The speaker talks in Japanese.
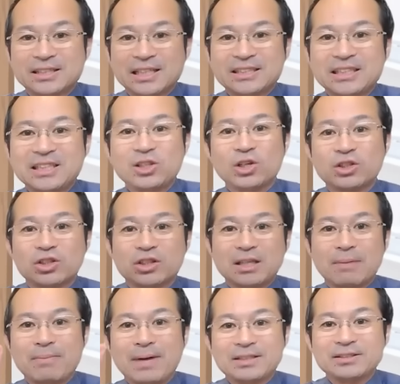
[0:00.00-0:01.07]
写真撮っとい
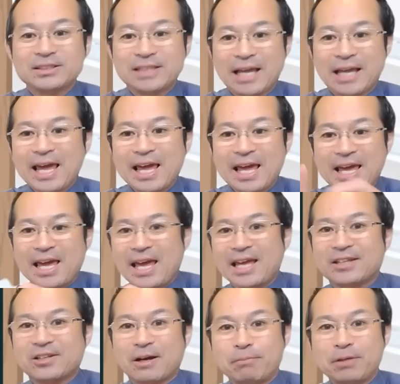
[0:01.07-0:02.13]
て、丸して
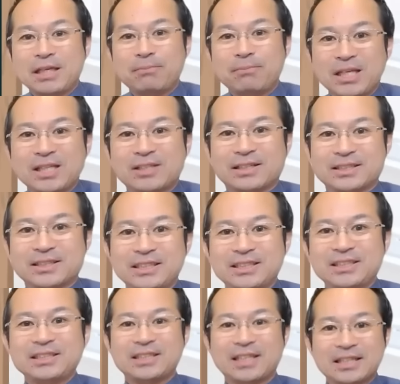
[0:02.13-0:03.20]
A、A とか B、B とか
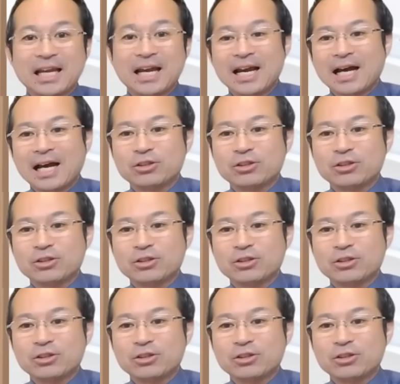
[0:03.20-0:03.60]
C、C やって、